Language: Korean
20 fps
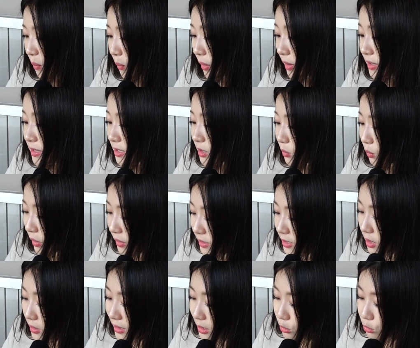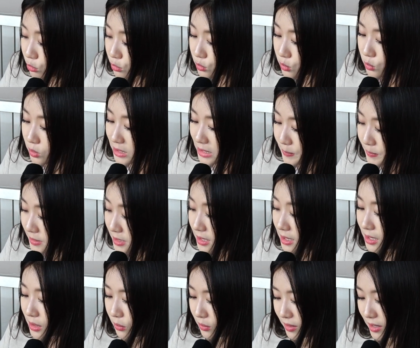원, 원년에 투수로
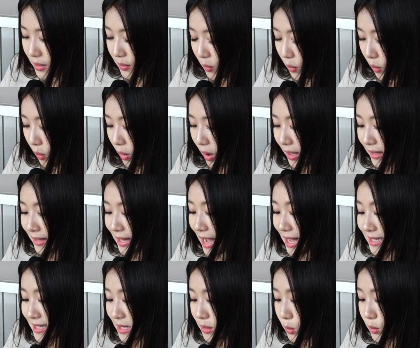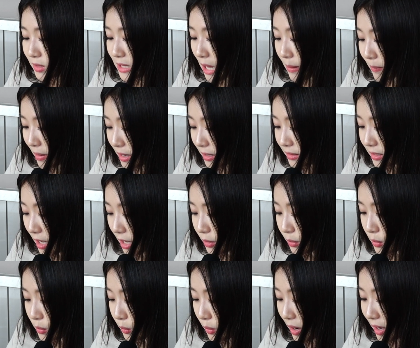10승을 올리고 타자로 3할
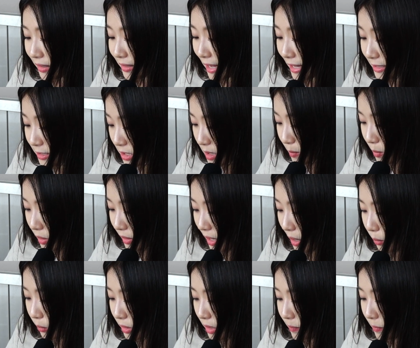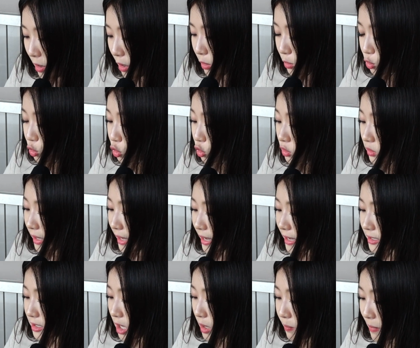타율과 타점왕에 오르며
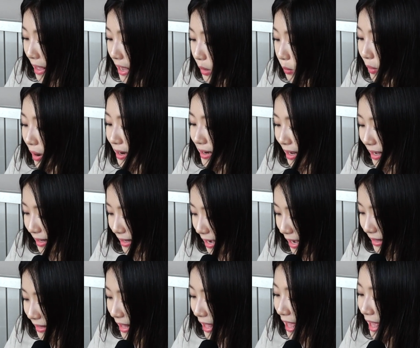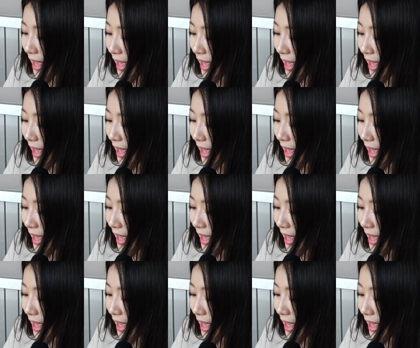투타에서 맹활약한